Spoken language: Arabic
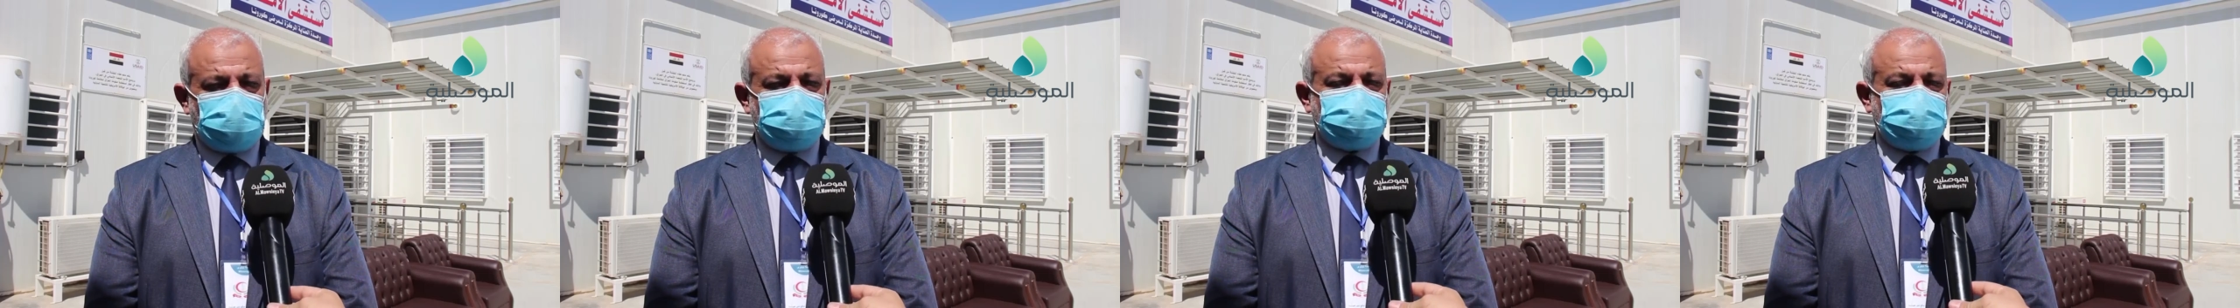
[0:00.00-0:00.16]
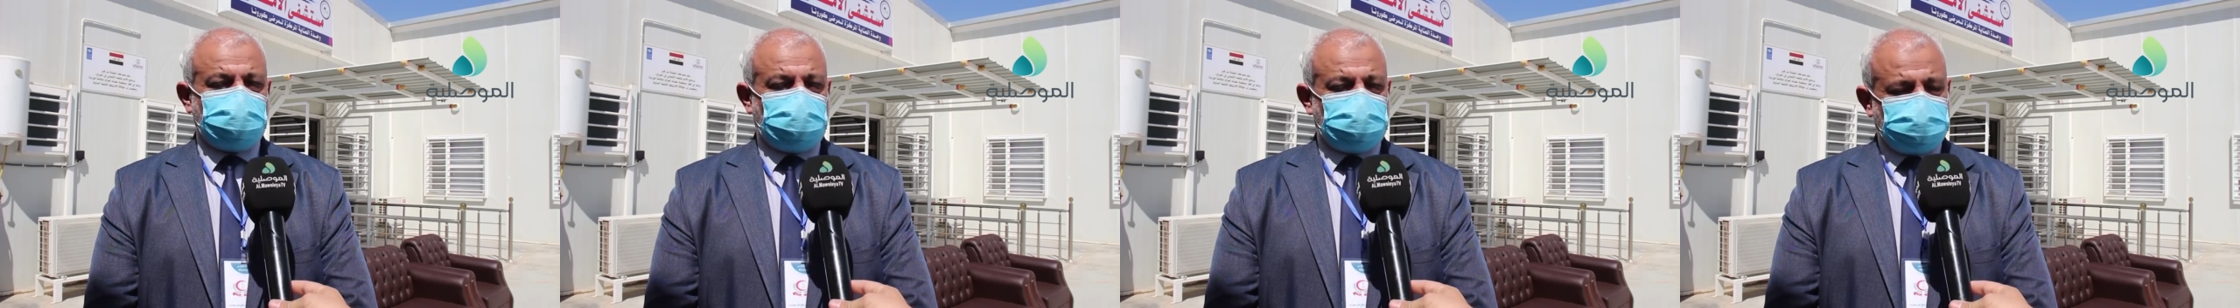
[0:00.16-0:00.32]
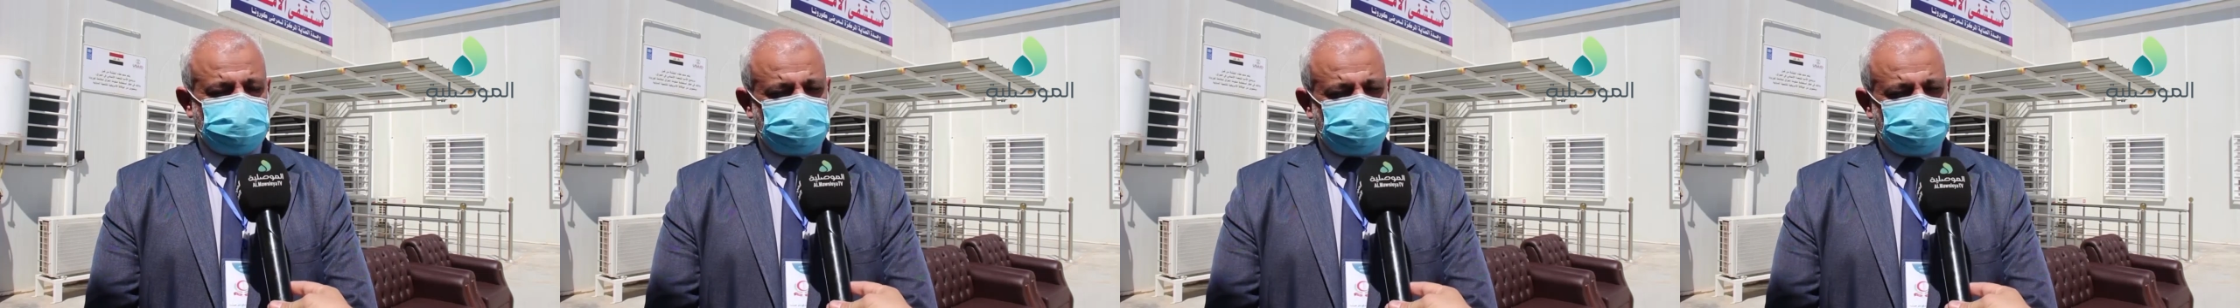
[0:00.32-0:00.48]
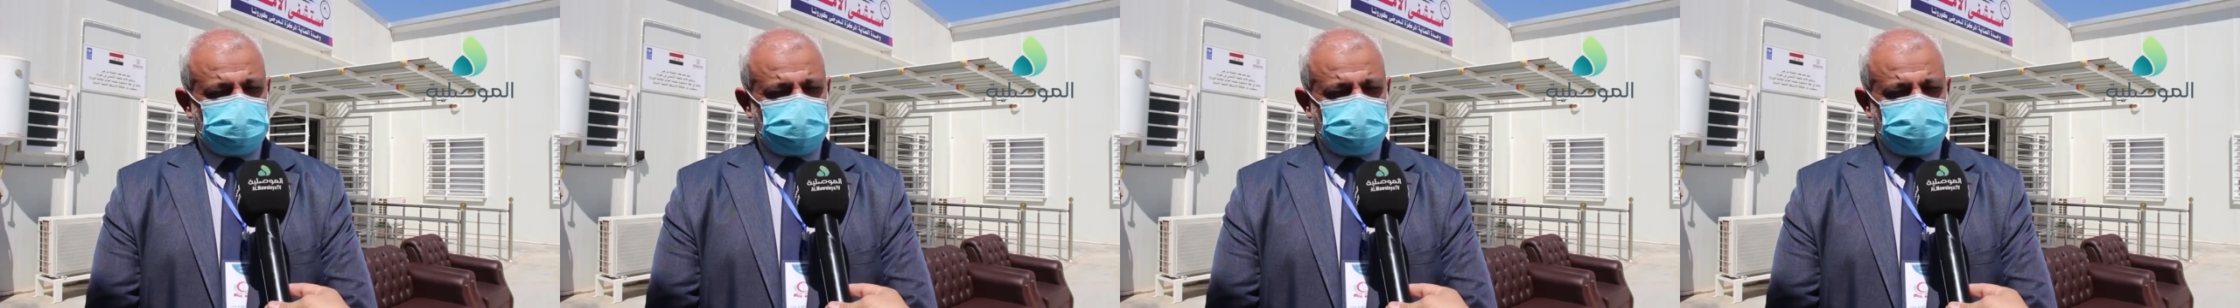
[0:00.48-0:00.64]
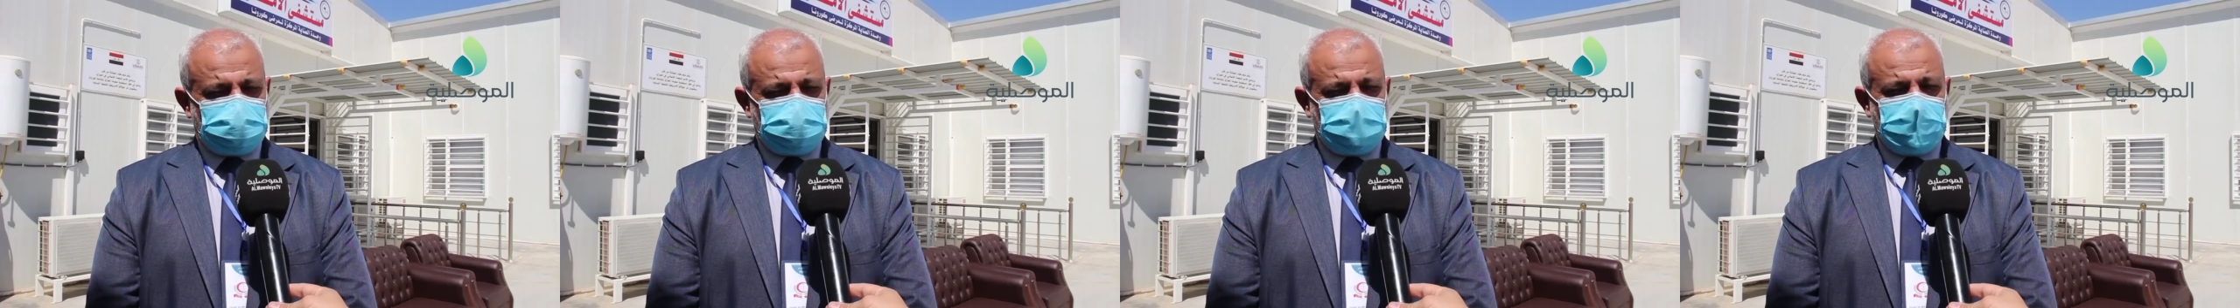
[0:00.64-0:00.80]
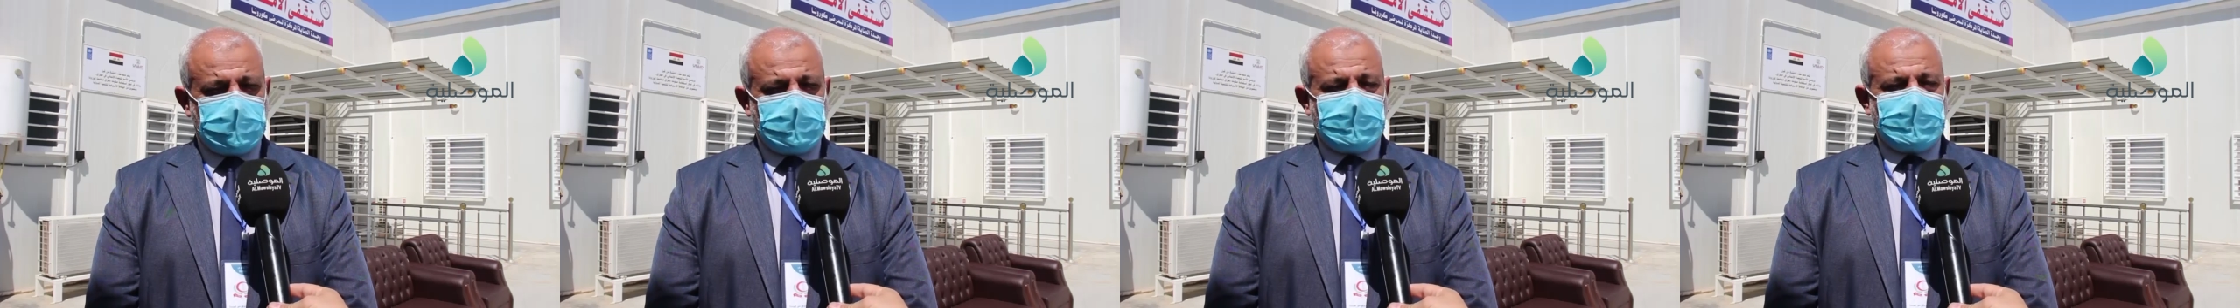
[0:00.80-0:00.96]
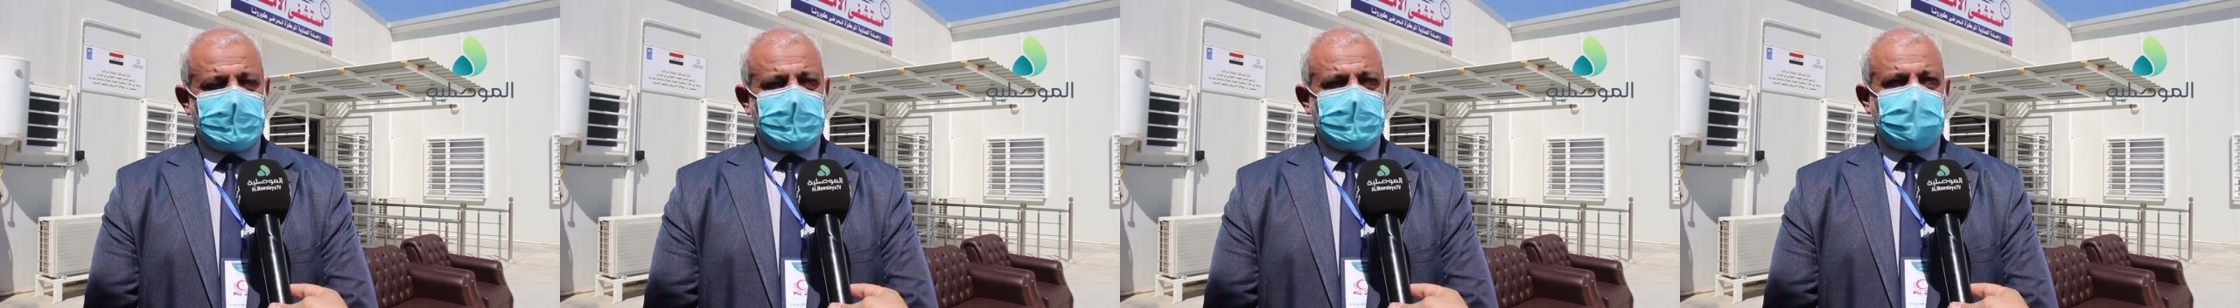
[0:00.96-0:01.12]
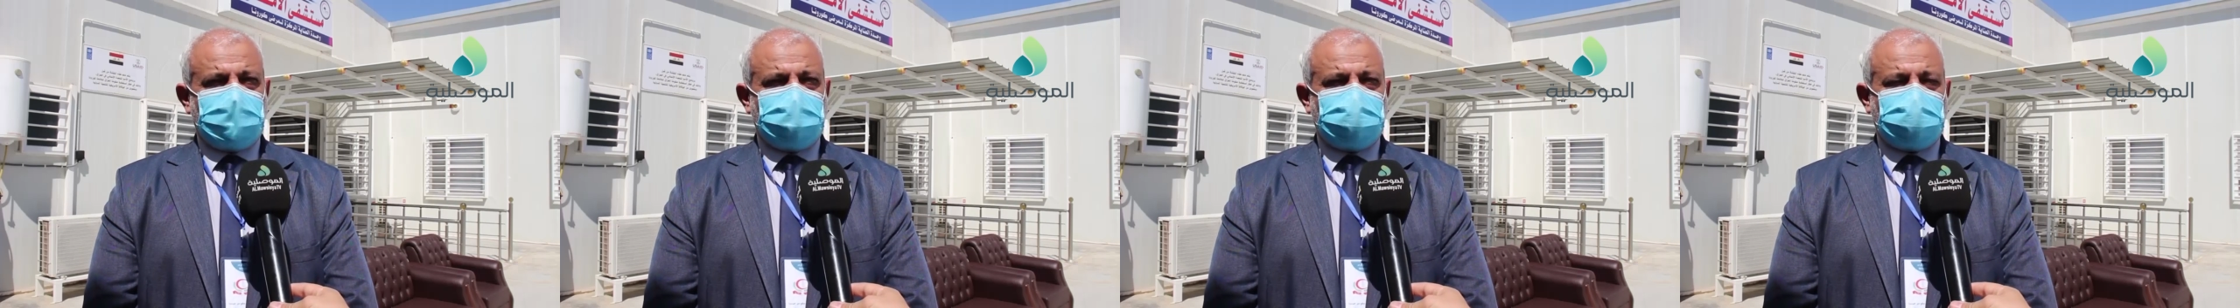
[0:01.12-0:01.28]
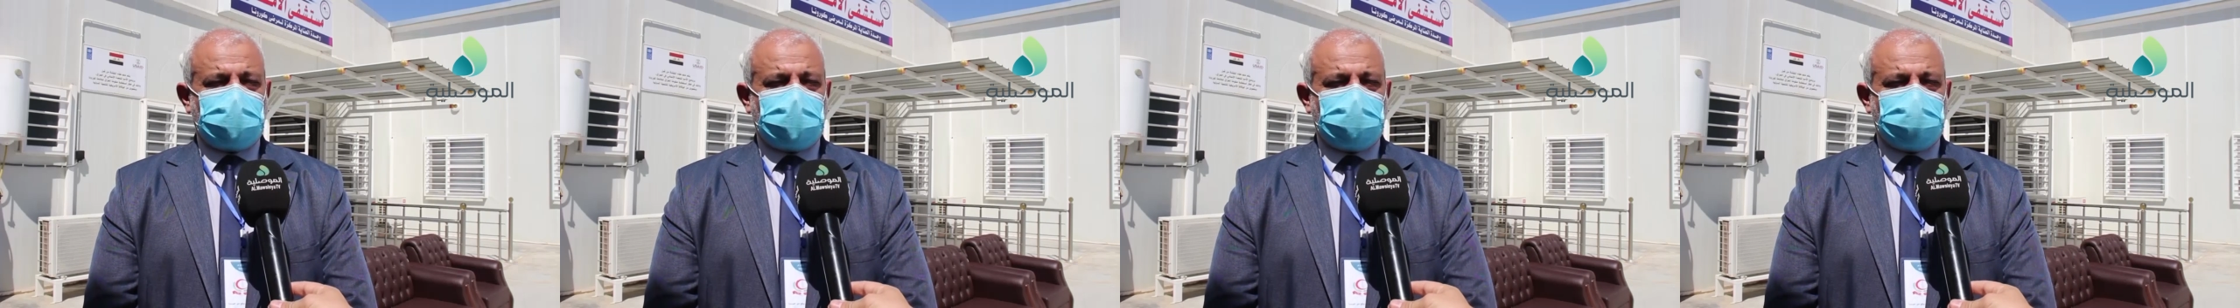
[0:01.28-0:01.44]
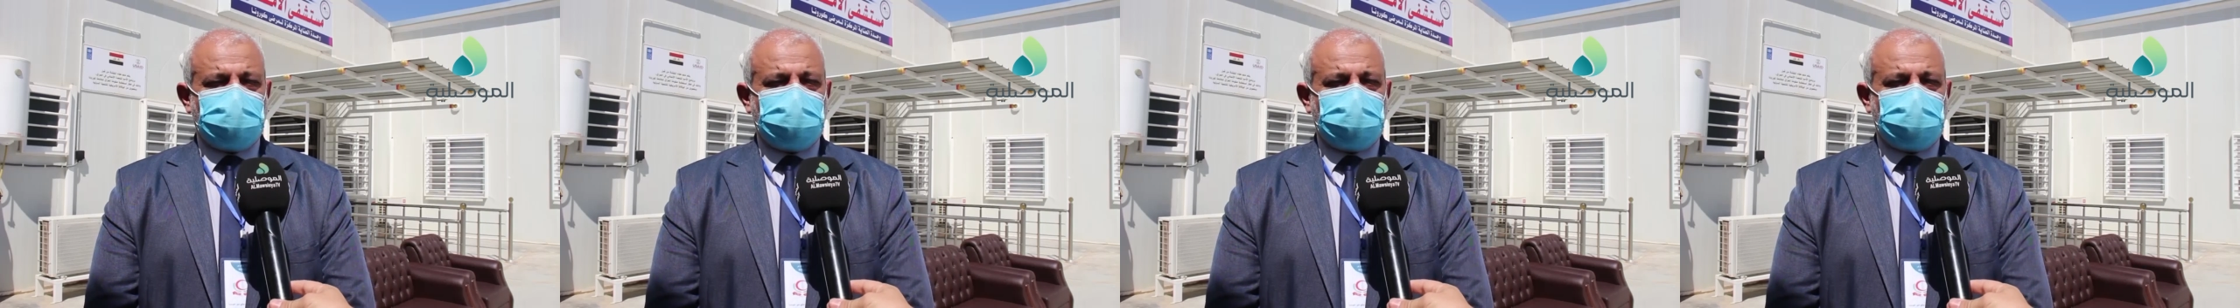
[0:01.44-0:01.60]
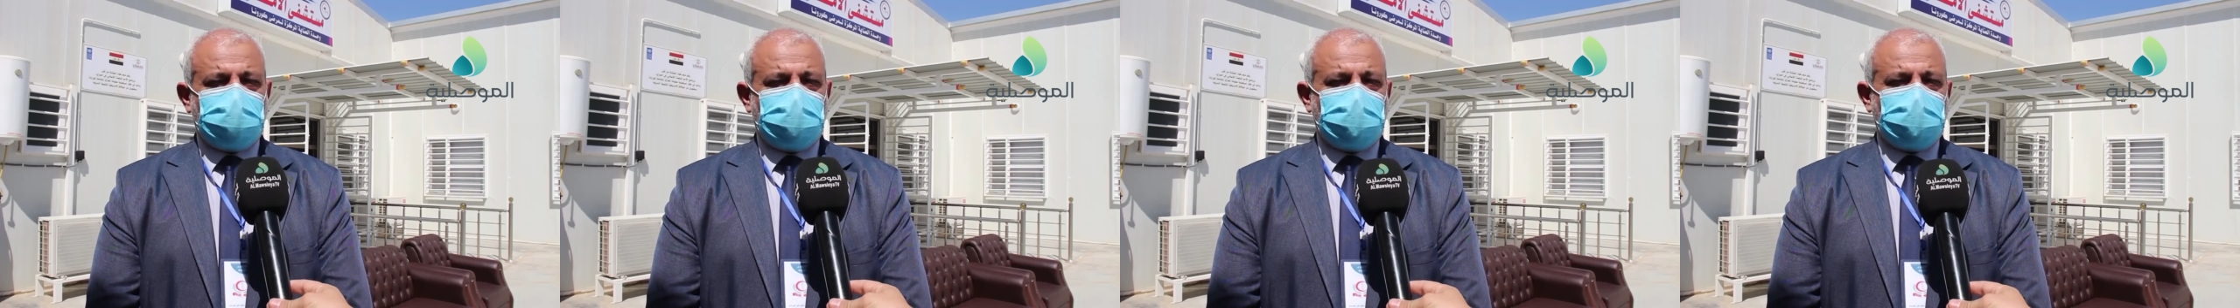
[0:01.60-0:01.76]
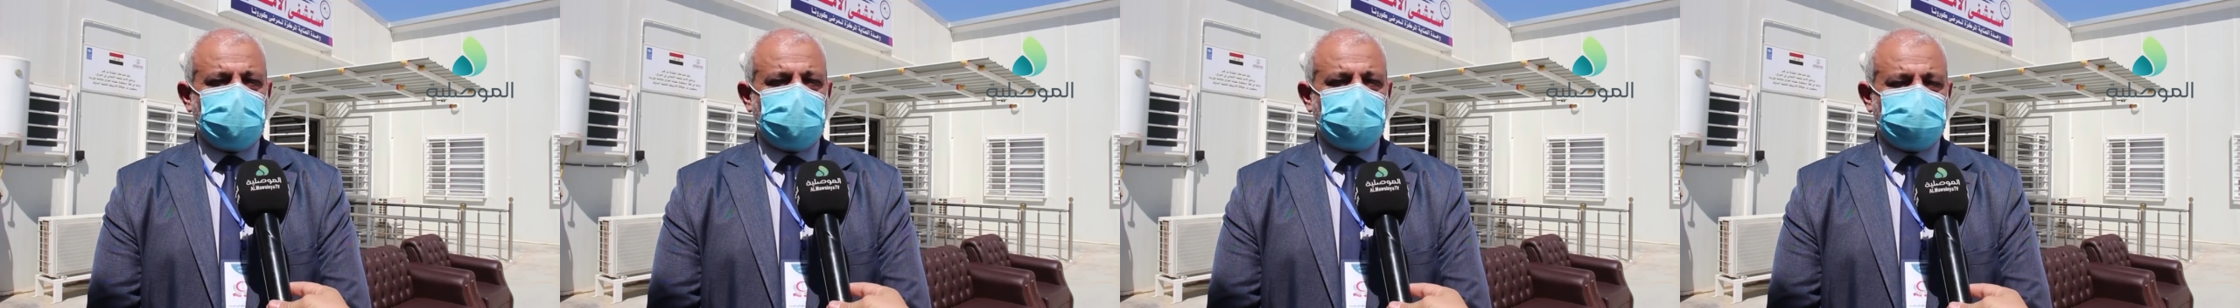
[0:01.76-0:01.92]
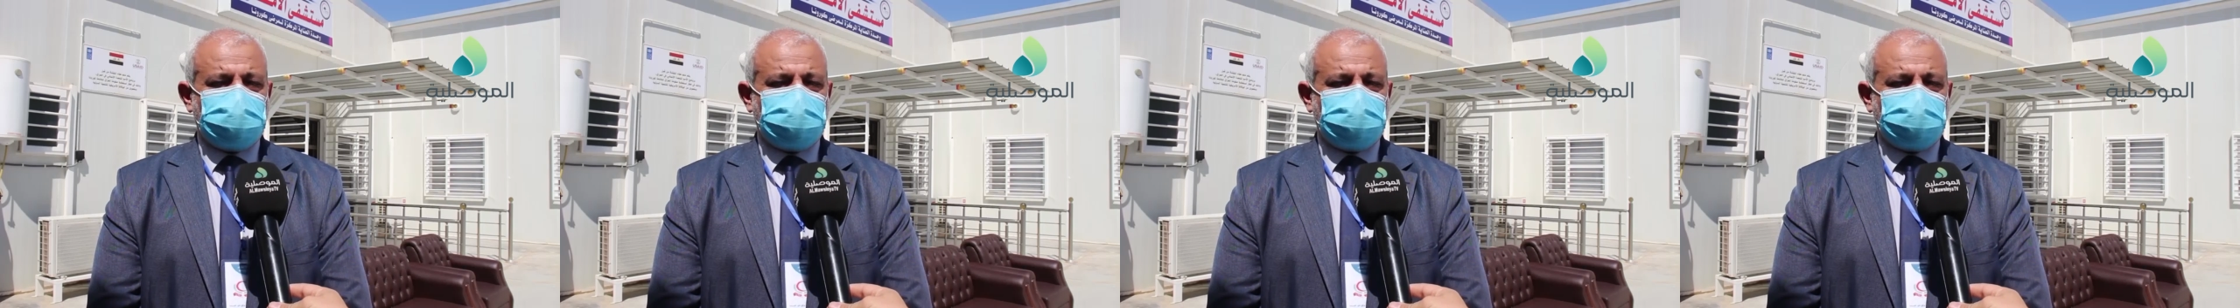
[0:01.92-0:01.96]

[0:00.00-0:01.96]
25 مريض احنا قبل